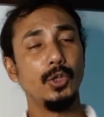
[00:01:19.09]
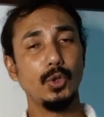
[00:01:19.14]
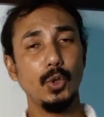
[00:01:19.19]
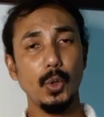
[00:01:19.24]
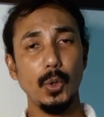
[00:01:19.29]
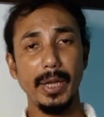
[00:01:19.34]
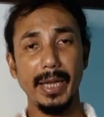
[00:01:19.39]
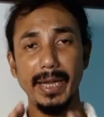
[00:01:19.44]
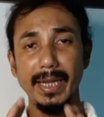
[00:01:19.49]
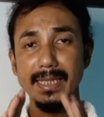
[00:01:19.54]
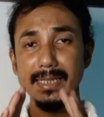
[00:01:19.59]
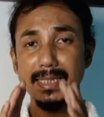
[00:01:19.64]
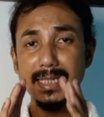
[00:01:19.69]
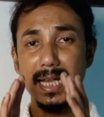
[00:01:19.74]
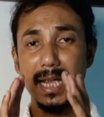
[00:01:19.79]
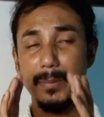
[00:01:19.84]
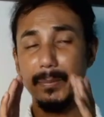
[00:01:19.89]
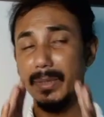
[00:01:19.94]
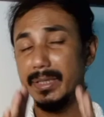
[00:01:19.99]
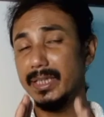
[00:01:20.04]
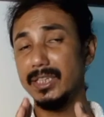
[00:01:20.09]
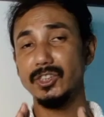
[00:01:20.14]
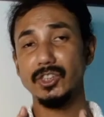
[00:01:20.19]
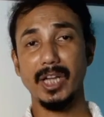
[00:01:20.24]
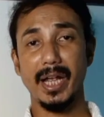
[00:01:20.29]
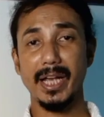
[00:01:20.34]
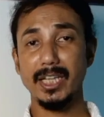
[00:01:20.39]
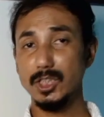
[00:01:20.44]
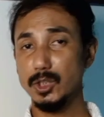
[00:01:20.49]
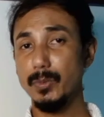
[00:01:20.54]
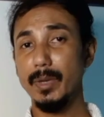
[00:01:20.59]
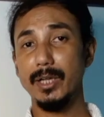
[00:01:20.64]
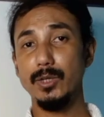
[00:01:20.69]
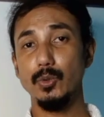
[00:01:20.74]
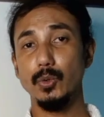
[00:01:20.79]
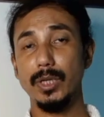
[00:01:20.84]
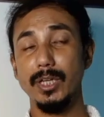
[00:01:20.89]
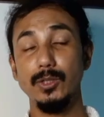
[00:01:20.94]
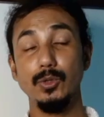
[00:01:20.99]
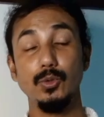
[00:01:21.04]
তো এই যে আমাদের
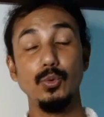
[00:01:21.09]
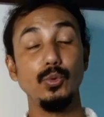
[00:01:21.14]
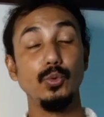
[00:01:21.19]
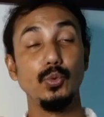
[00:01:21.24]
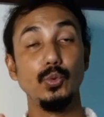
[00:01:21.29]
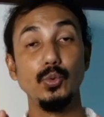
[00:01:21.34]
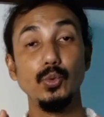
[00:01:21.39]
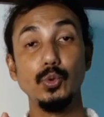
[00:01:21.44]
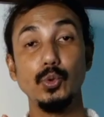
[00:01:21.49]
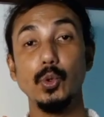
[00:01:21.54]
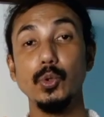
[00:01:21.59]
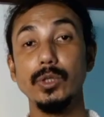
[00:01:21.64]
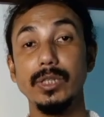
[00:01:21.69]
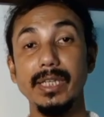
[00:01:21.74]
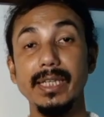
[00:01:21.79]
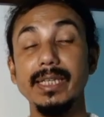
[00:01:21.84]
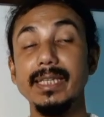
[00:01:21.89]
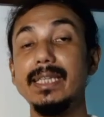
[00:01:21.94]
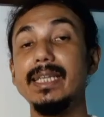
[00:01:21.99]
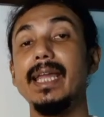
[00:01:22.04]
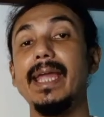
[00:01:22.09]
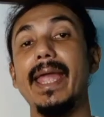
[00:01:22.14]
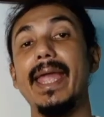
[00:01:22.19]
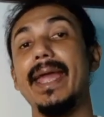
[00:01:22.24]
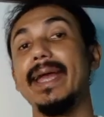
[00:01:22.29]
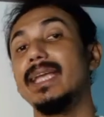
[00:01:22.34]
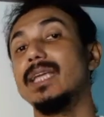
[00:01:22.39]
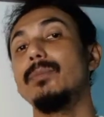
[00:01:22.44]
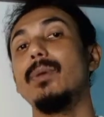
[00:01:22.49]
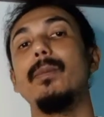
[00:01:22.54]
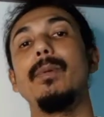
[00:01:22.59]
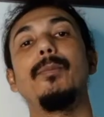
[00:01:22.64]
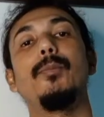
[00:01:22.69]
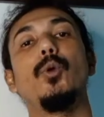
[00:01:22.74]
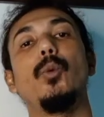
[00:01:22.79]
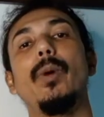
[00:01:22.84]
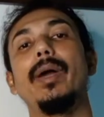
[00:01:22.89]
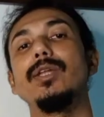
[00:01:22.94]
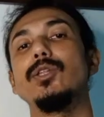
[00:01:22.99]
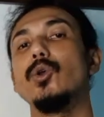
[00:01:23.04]
শ্বাসবায়ু কিন্তু দুটো দিক দিয়ে একইভাবে
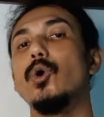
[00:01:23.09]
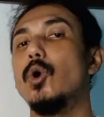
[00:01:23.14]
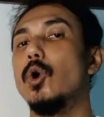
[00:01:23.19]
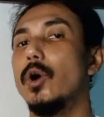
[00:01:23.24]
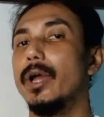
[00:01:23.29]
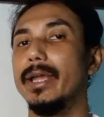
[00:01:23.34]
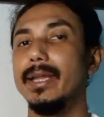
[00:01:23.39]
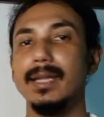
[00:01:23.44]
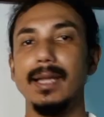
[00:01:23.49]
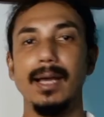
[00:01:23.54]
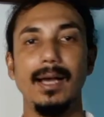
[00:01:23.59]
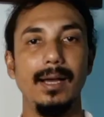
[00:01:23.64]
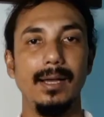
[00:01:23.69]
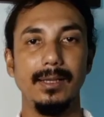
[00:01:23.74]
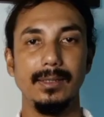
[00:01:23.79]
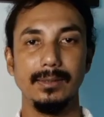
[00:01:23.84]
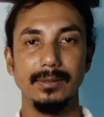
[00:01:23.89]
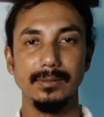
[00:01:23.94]
প্রবাহিত হয় না